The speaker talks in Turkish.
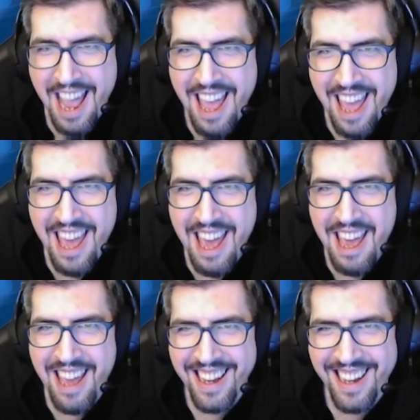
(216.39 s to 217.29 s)

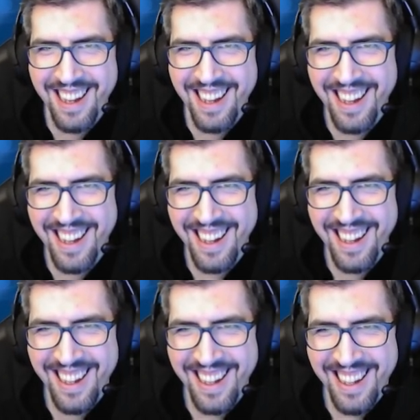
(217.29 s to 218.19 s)
evet evet
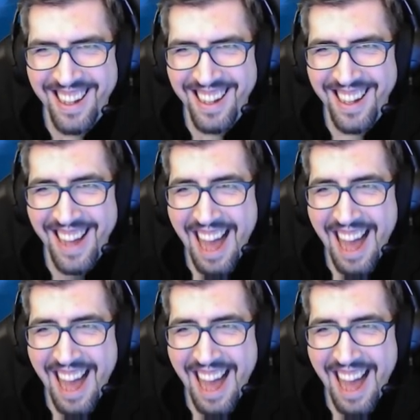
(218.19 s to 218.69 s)
hayalimdeki görüntü buydu.